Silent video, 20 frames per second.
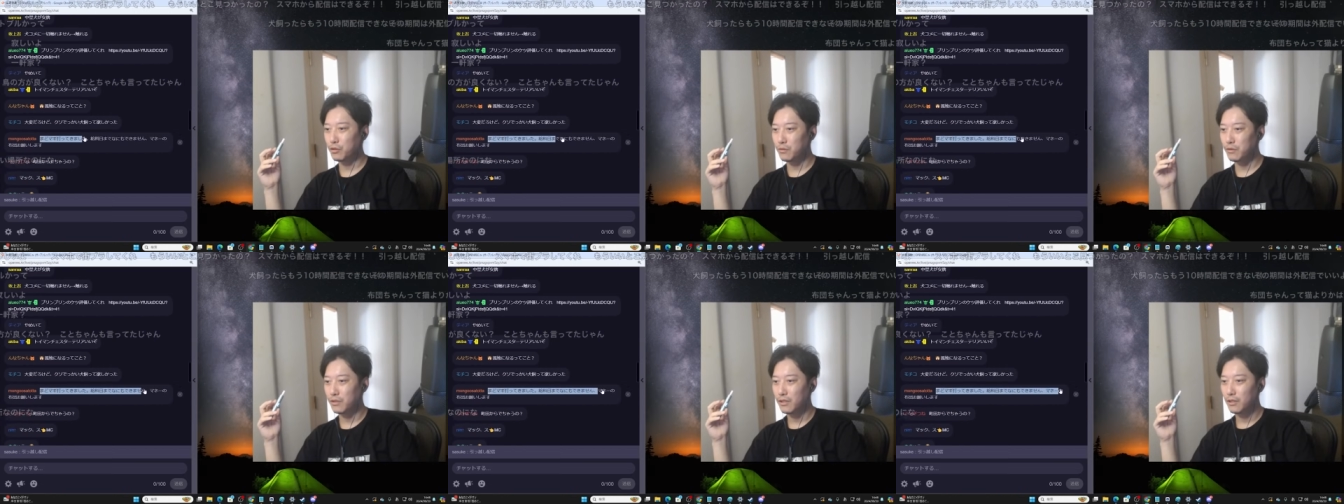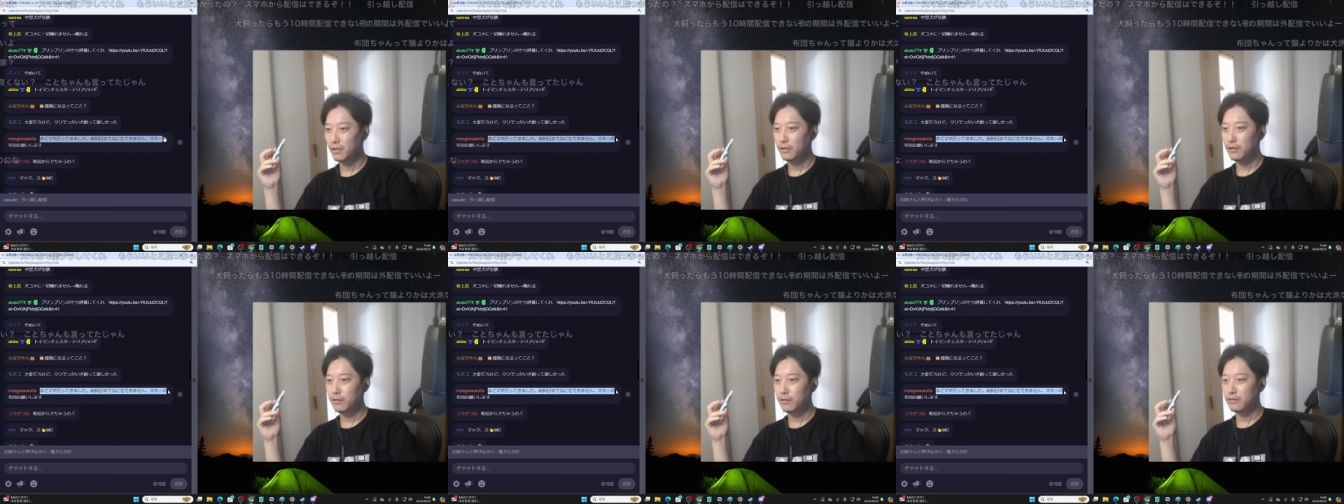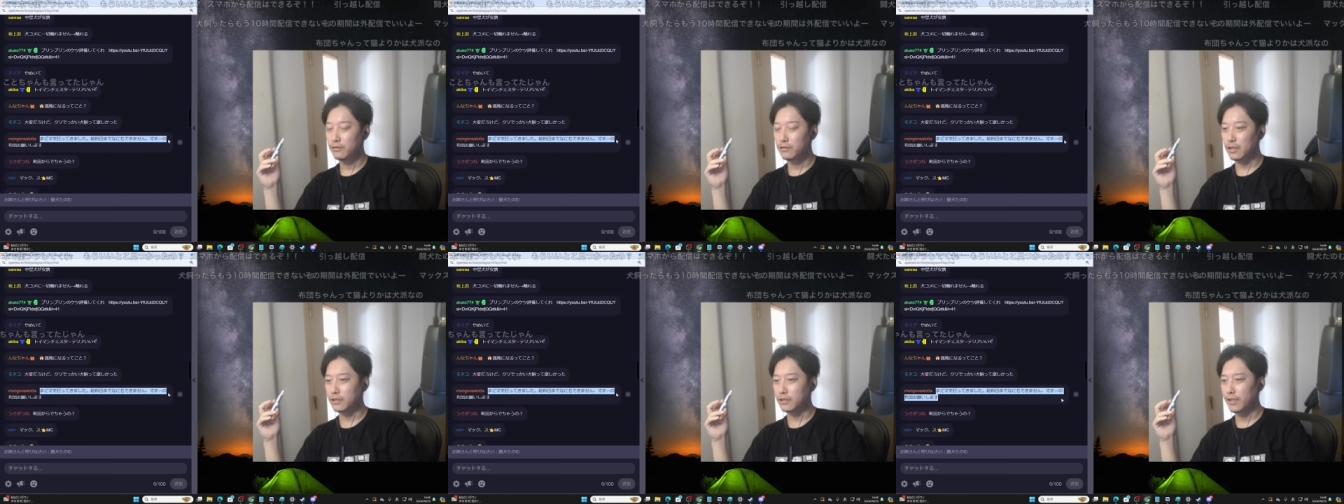が
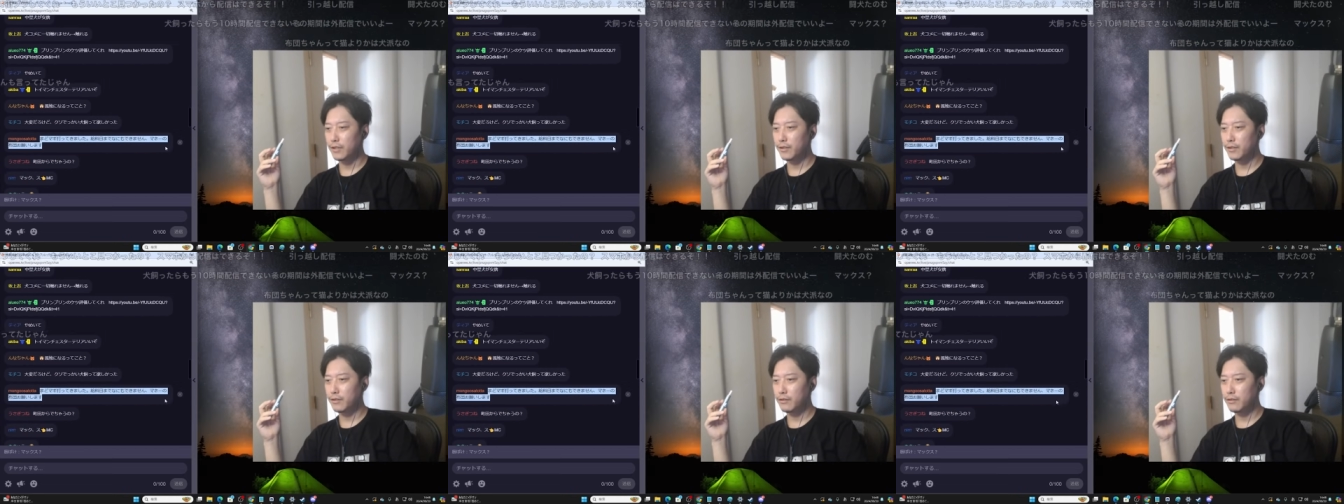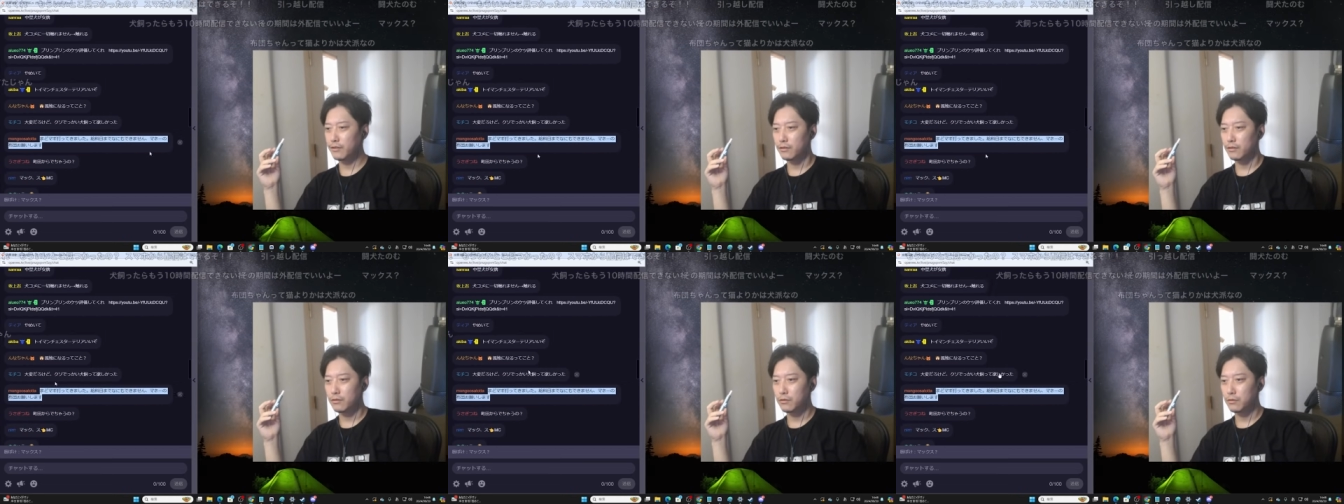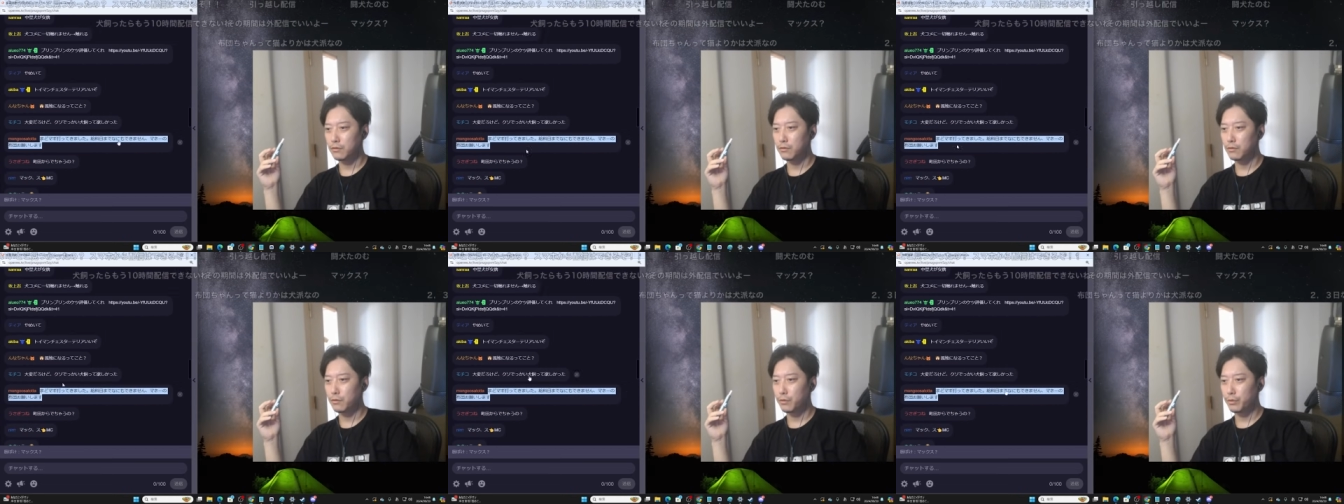なんか最近
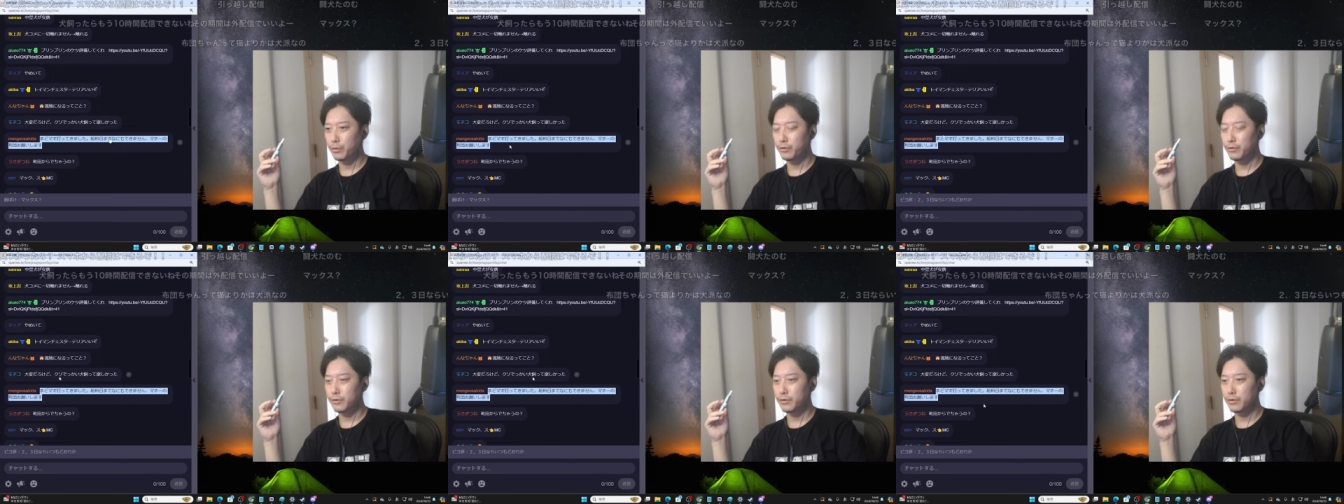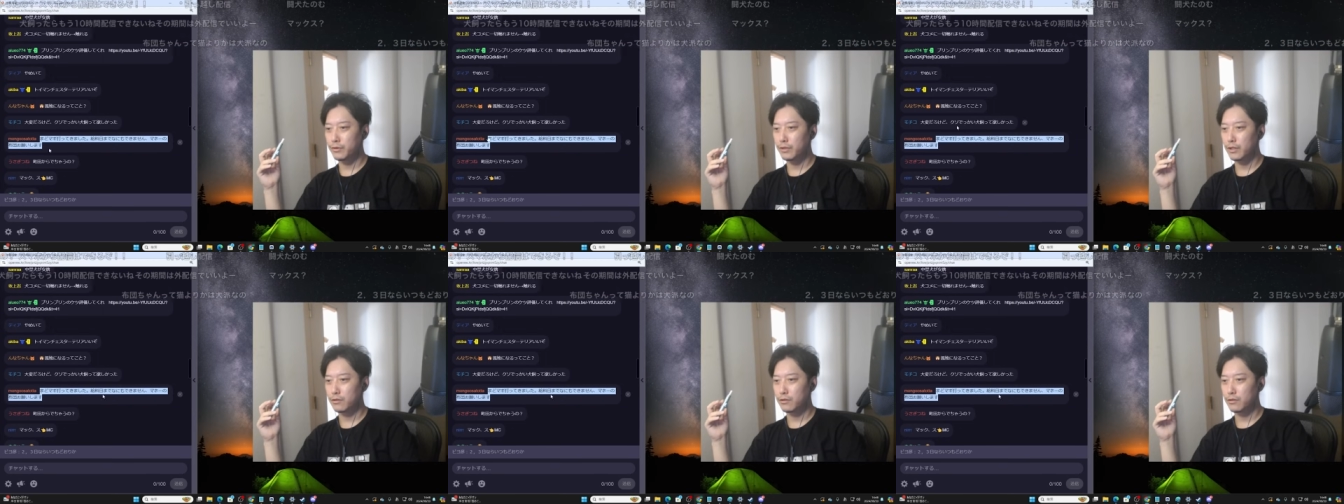こういう